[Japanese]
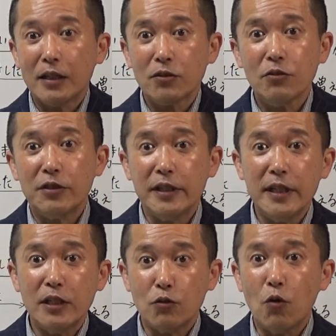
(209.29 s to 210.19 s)
その利
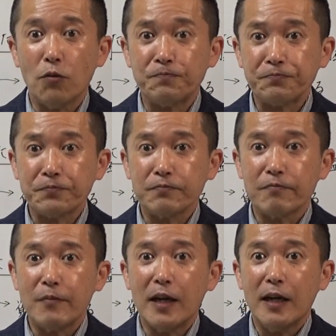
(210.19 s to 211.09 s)
益を
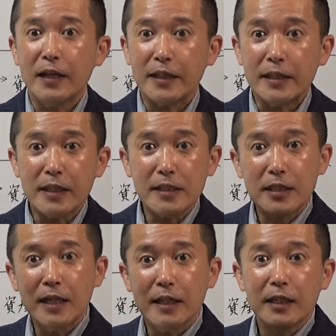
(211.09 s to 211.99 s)
まあ何かし
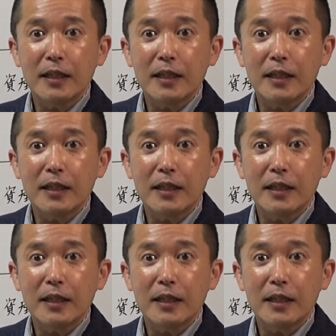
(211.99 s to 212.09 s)
ら、